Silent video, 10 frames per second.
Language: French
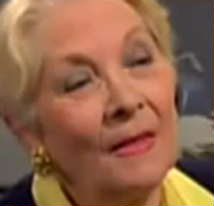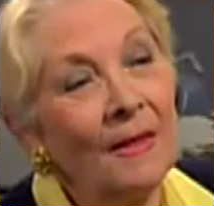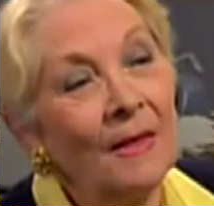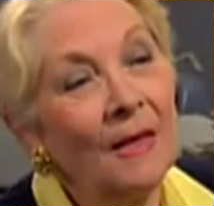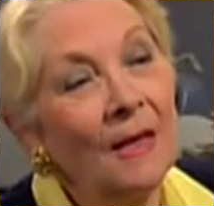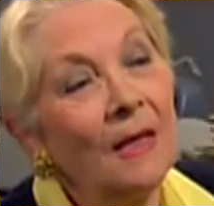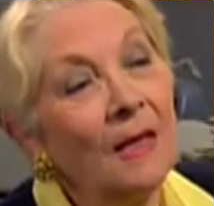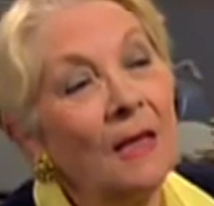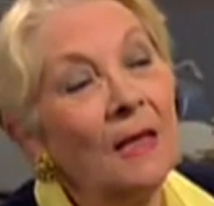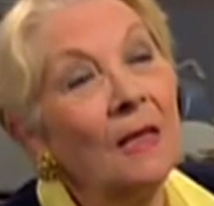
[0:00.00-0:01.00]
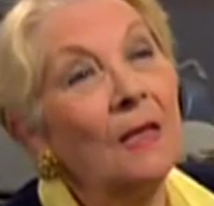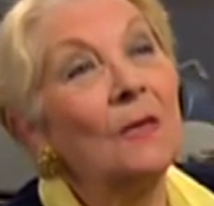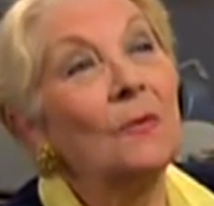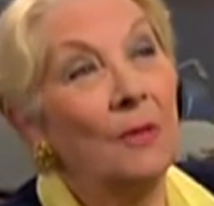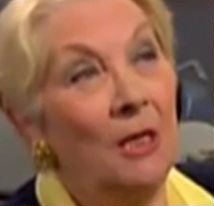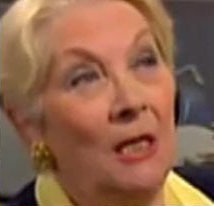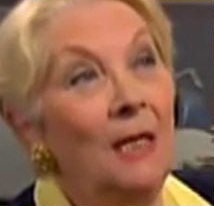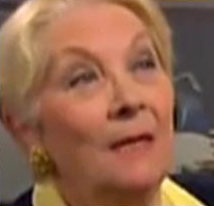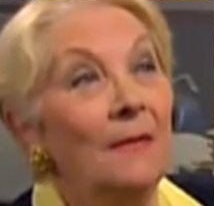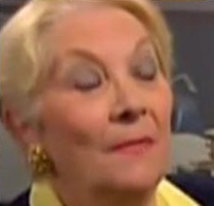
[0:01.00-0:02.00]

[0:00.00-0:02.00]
C'est ça, un ami. Oui,